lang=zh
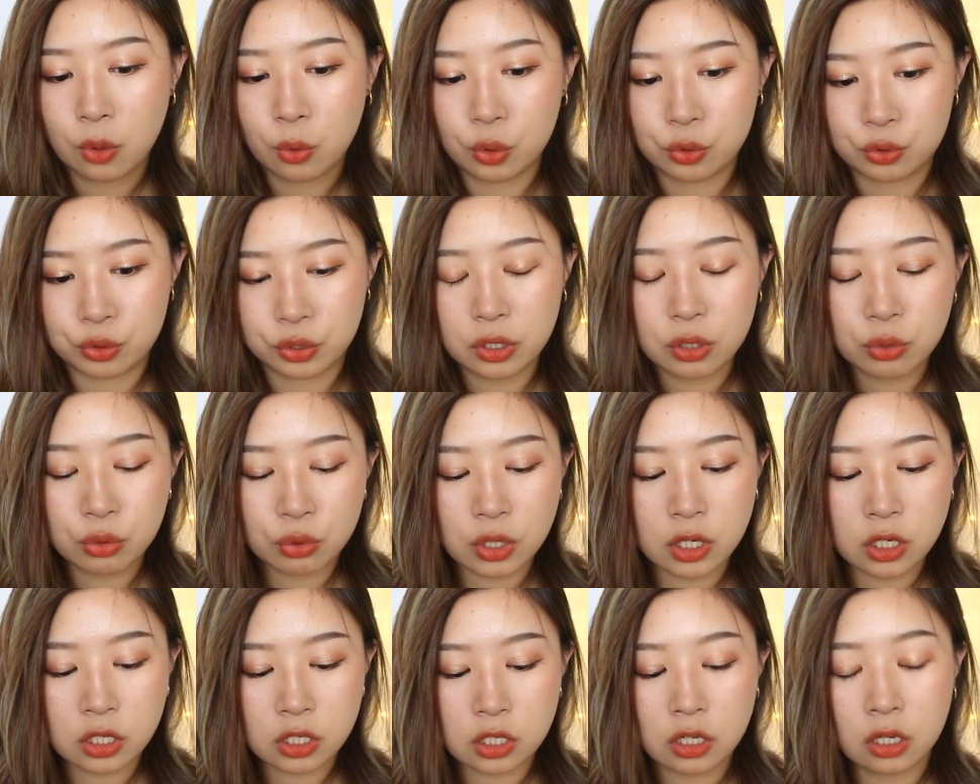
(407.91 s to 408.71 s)
我觉得
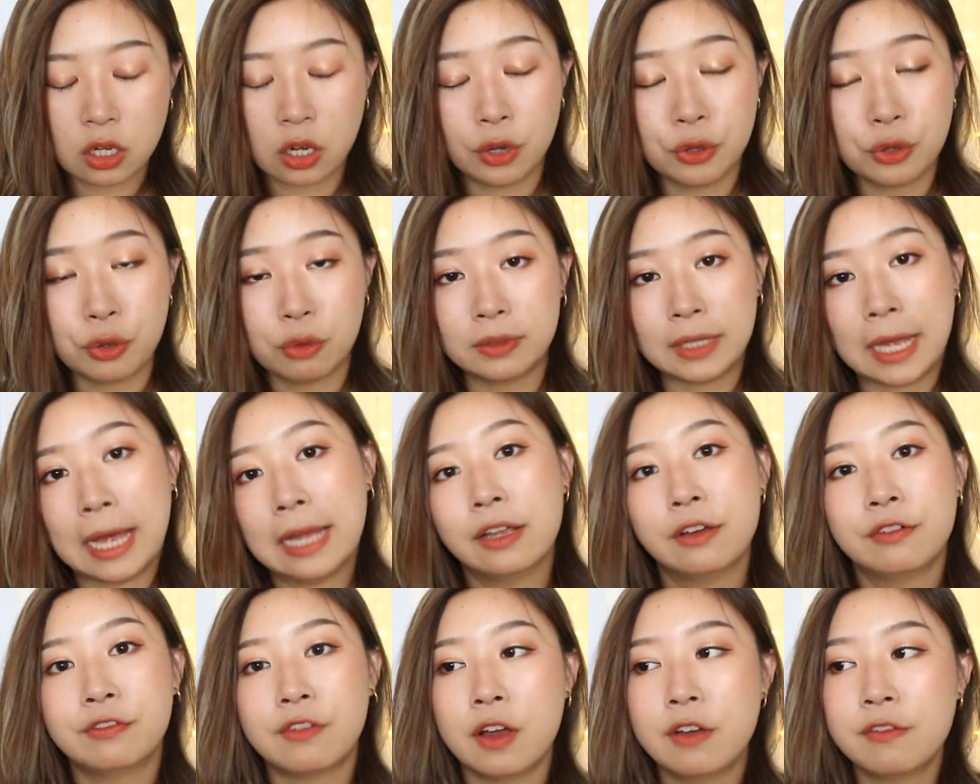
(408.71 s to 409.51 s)
最适合用
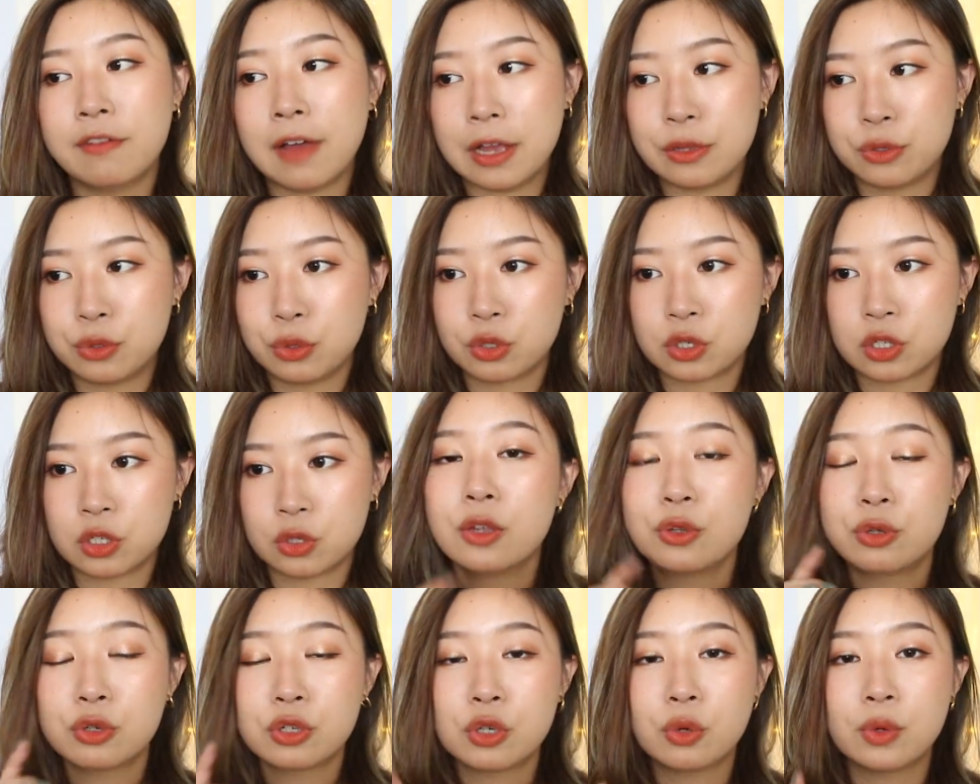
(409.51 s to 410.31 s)
它的方法就
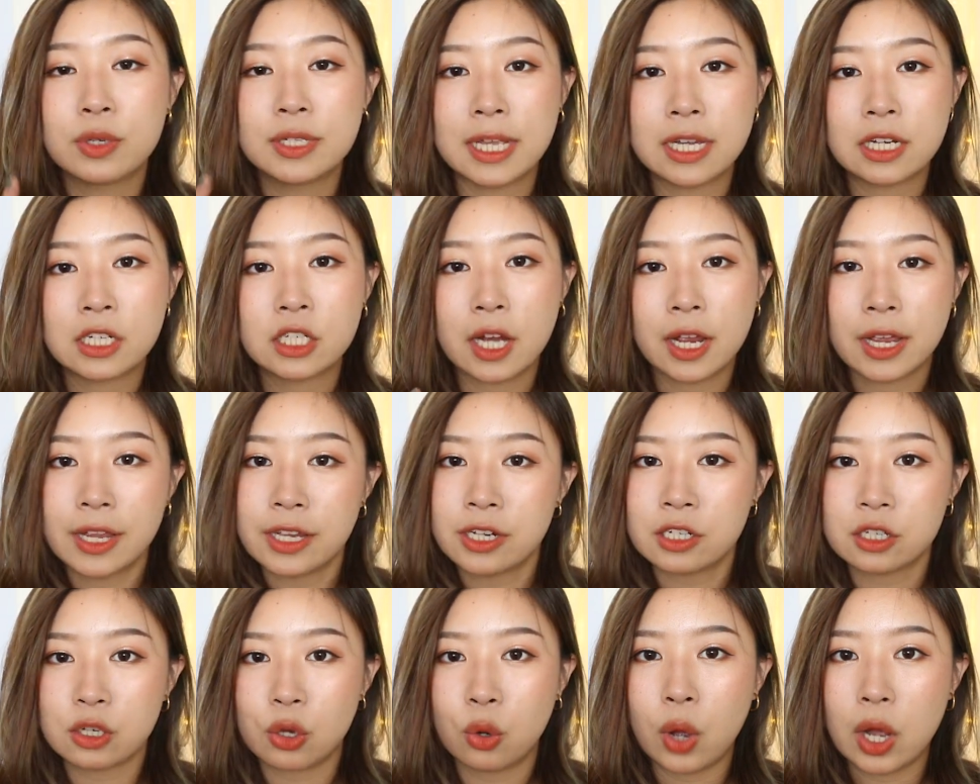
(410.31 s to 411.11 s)
是，就是我在上
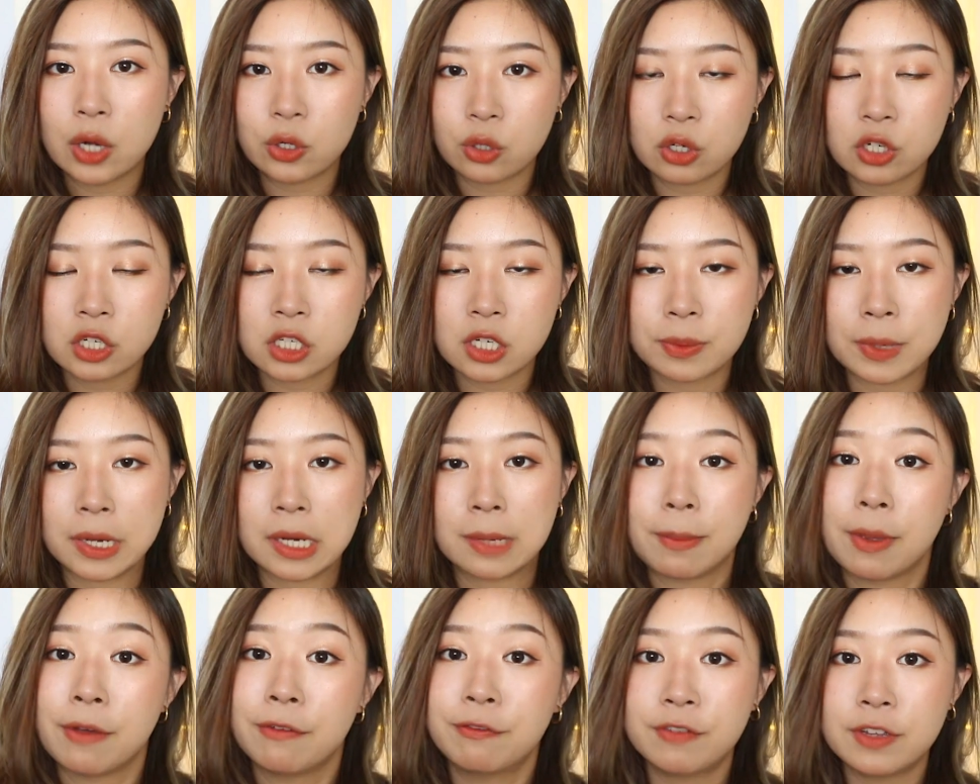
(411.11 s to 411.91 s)
一支化妆视频
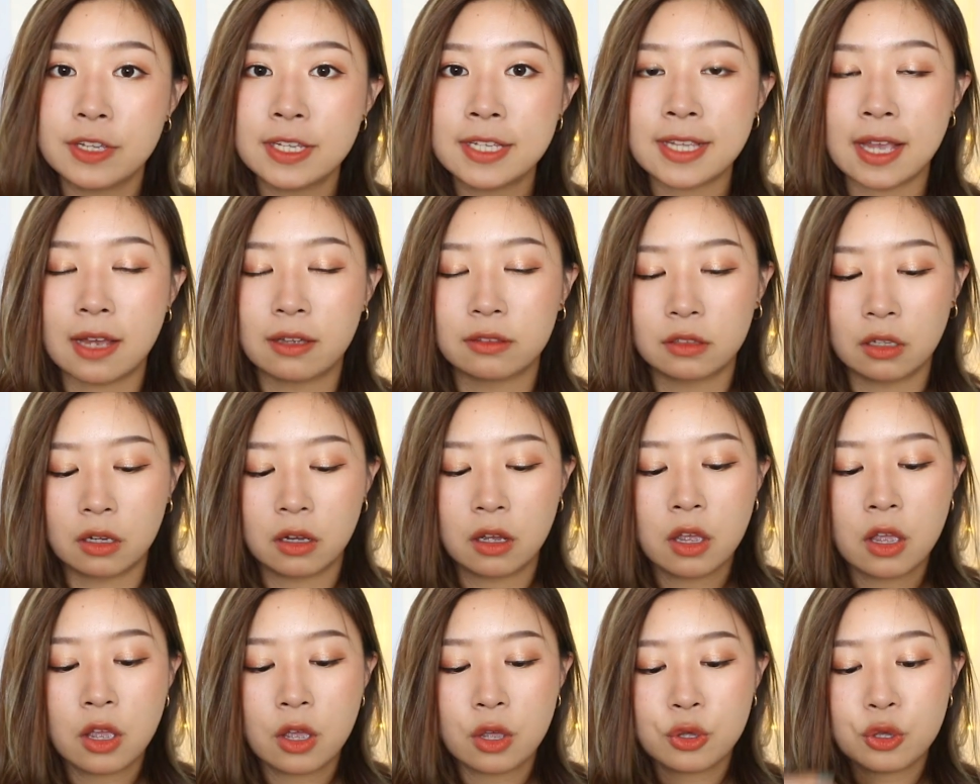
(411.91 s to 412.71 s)
里面分享
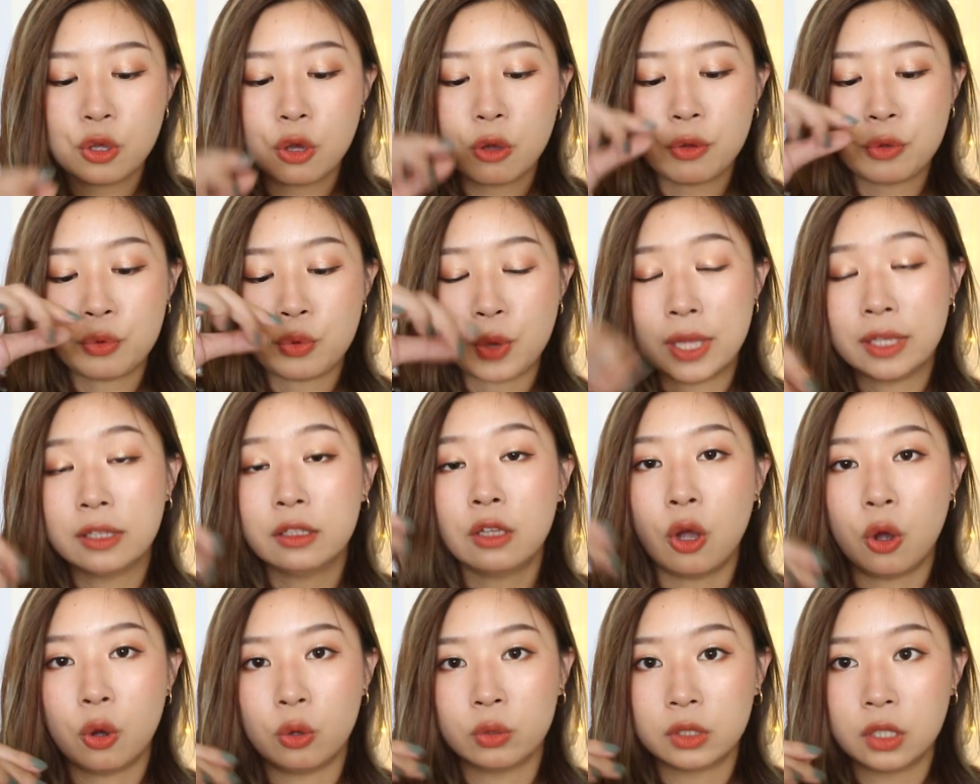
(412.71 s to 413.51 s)
的，用圆
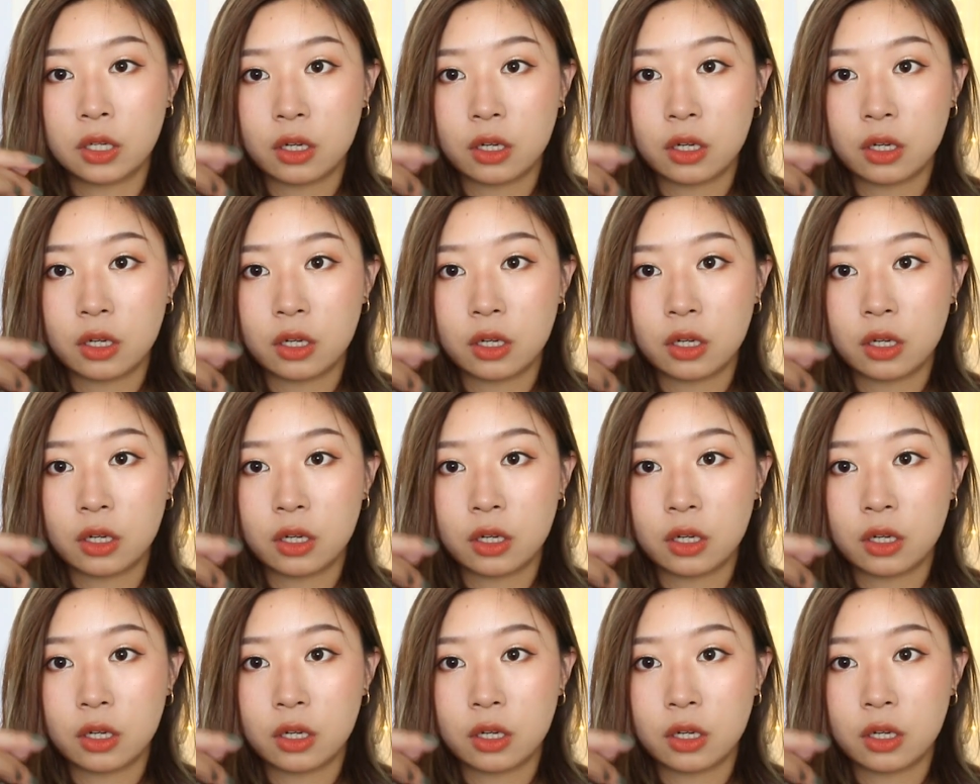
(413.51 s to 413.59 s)
头